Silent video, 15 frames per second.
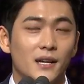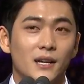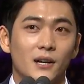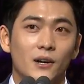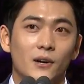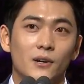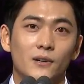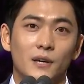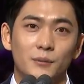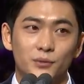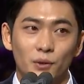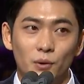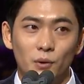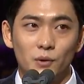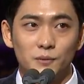어,
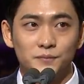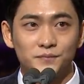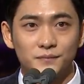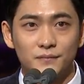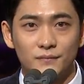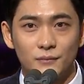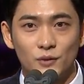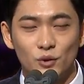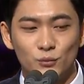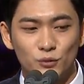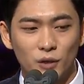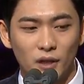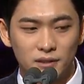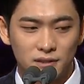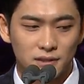앞으로
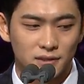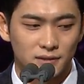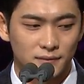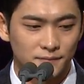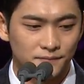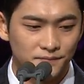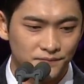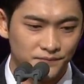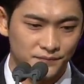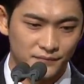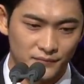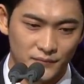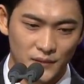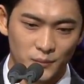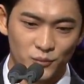율무라는
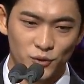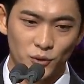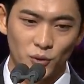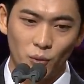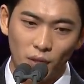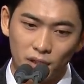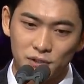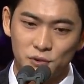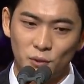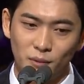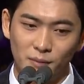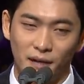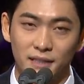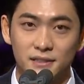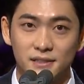인물을 통해서
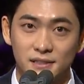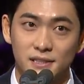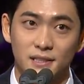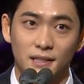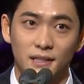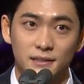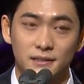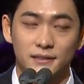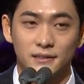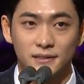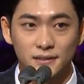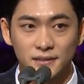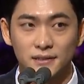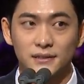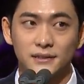정말 많은
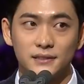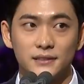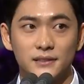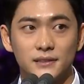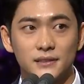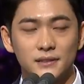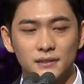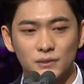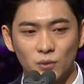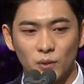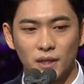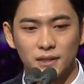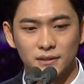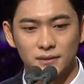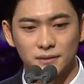시간
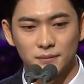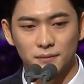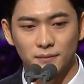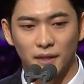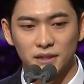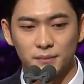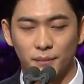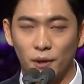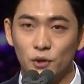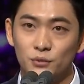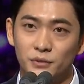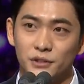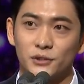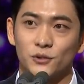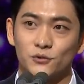동안 많은
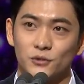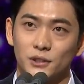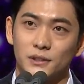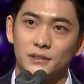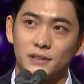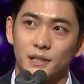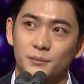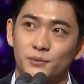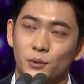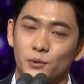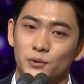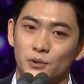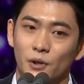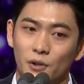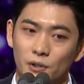배움이 있었고요.
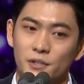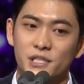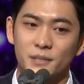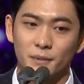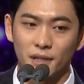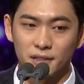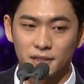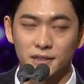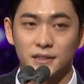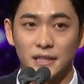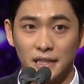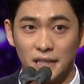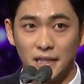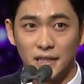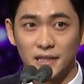앞으로도 더 열심히 하는
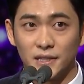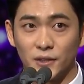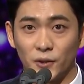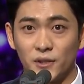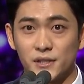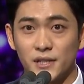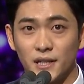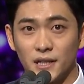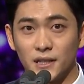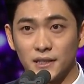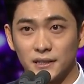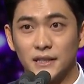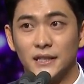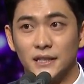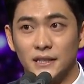
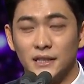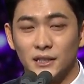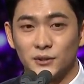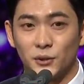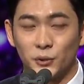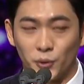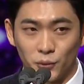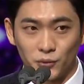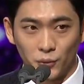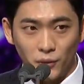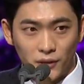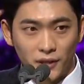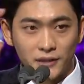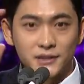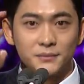연기자가 두도록
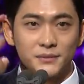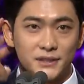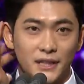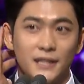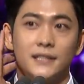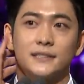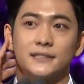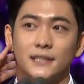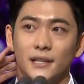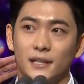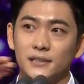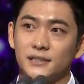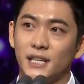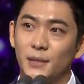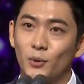노력하겠습니다. 네,
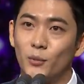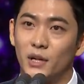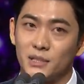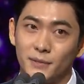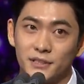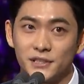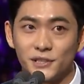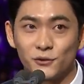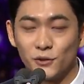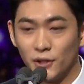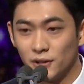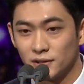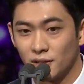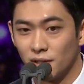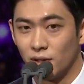새해 복 많이
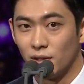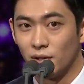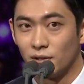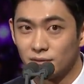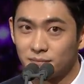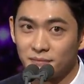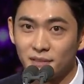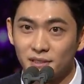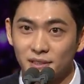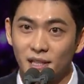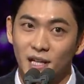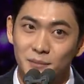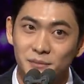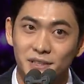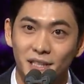받으시고요. 어,
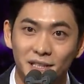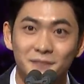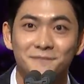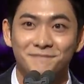사랑합니다.